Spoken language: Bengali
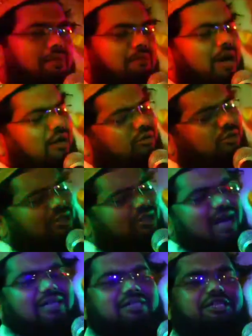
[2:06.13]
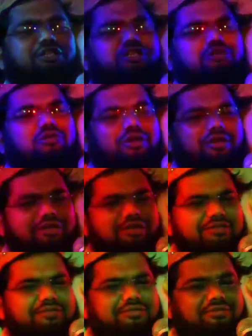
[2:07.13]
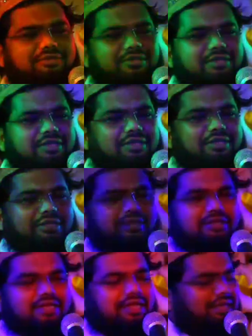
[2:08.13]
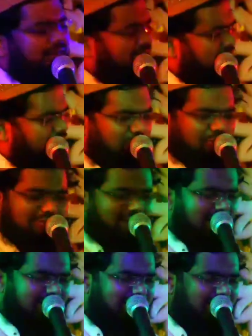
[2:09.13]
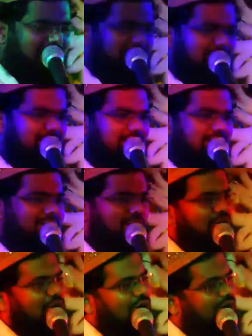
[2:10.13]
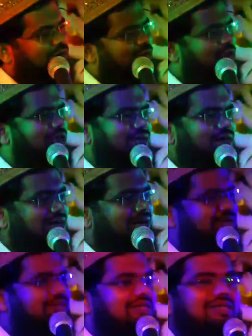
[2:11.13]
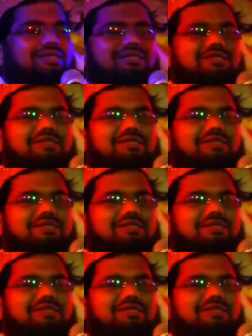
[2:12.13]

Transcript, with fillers: মানুষ রাজনীতি করে তো এরকম রাজনীতি যে ধর্ম ইমান আমল শেষ